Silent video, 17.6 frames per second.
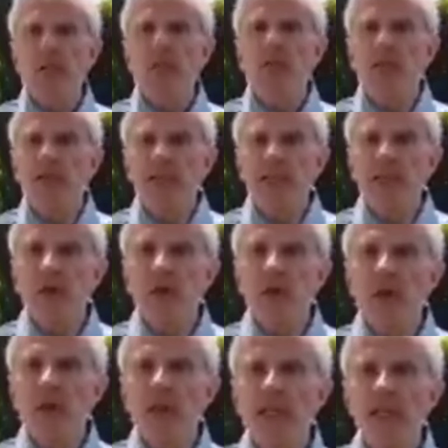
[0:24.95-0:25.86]
y
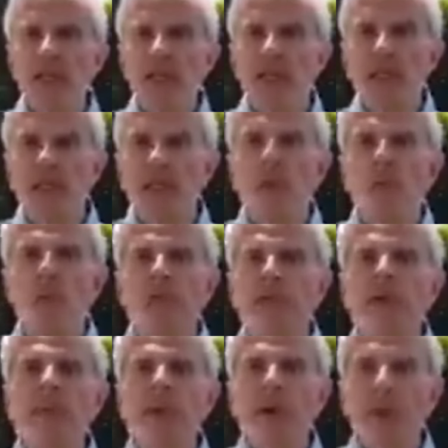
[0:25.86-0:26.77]
ofertones de
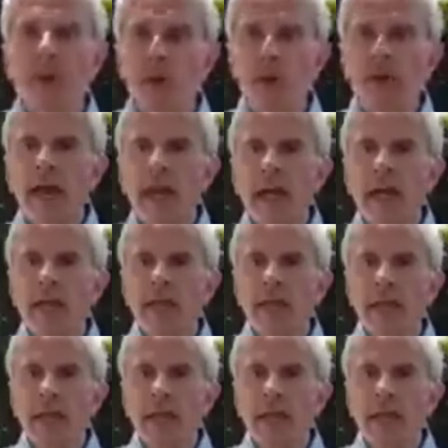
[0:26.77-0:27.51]
última hora